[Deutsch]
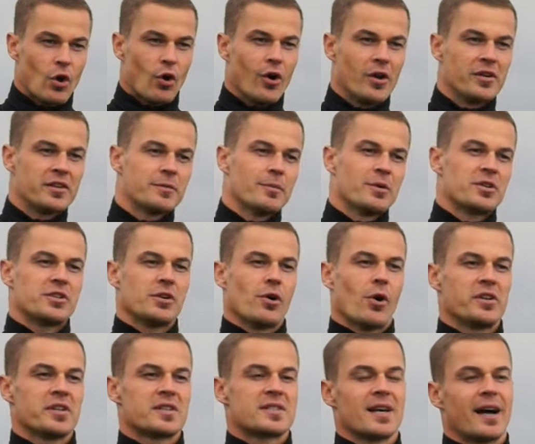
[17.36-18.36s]
Und ich möchte
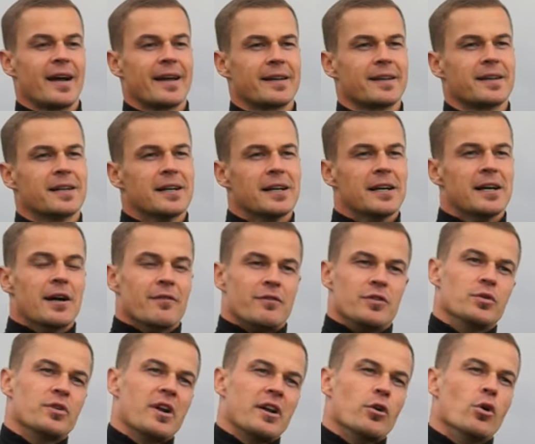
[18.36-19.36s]
dir heute zeigen,
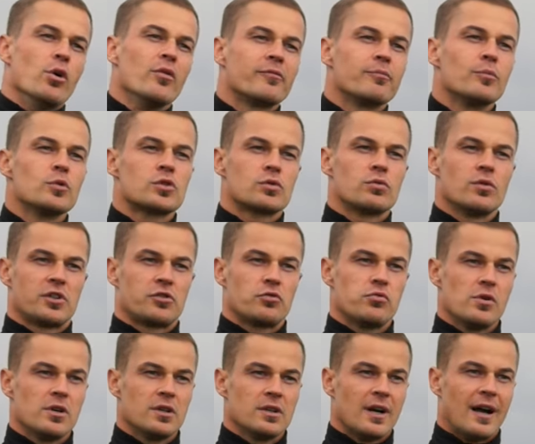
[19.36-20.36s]
wie du deine
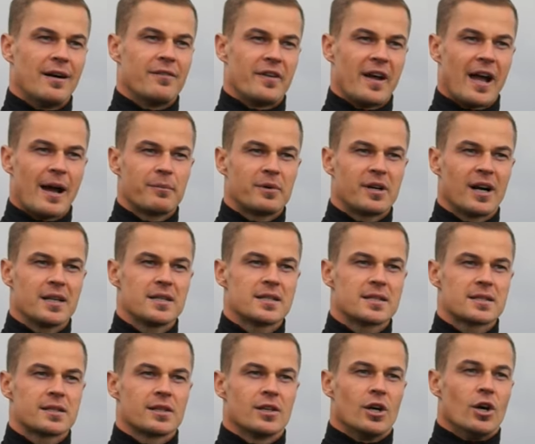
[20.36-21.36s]
Hüftmuskulatur erwärmen
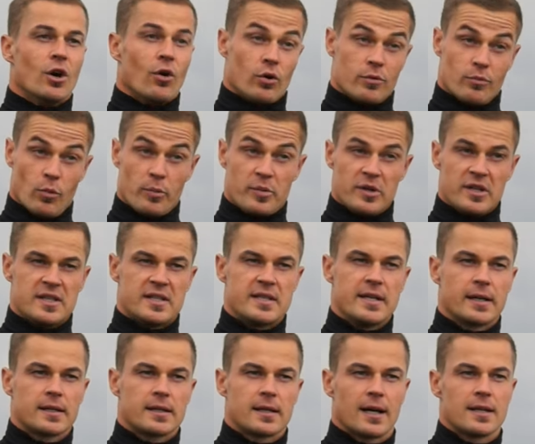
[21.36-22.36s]
kannst und
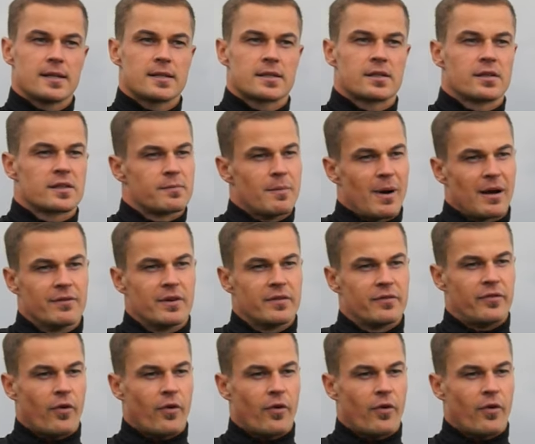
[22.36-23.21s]
mobilisieren kannst. Das machen wir